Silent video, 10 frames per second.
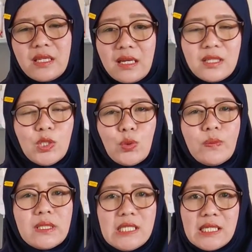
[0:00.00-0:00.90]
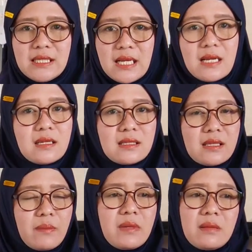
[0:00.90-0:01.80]
Kikan itu bercerita
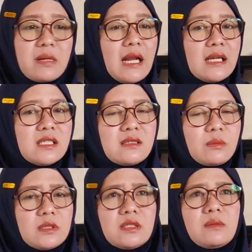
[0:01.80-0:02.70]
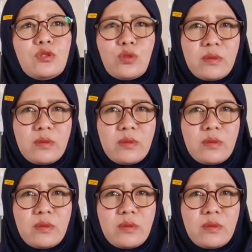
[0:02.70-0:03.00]
sambil menangis teman-teman